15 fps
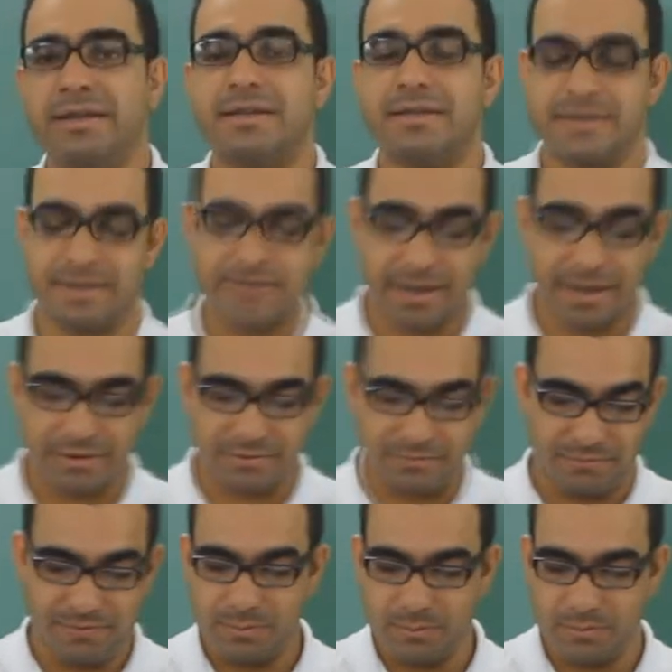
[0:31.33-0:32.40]
certo?
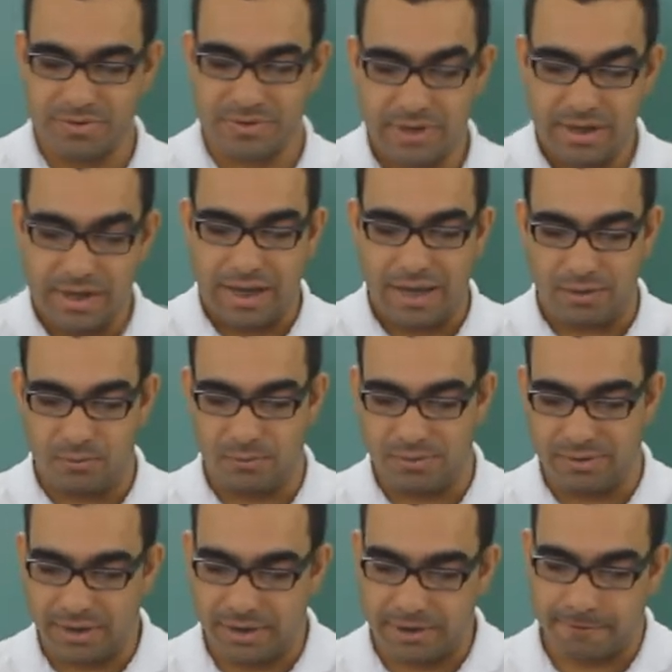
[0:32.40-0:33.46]
Vamos à
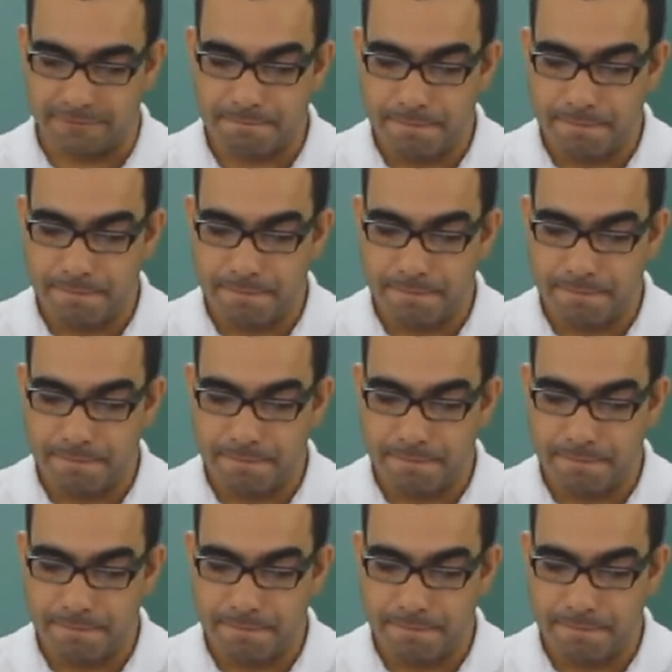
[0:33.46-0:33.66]
luta aí.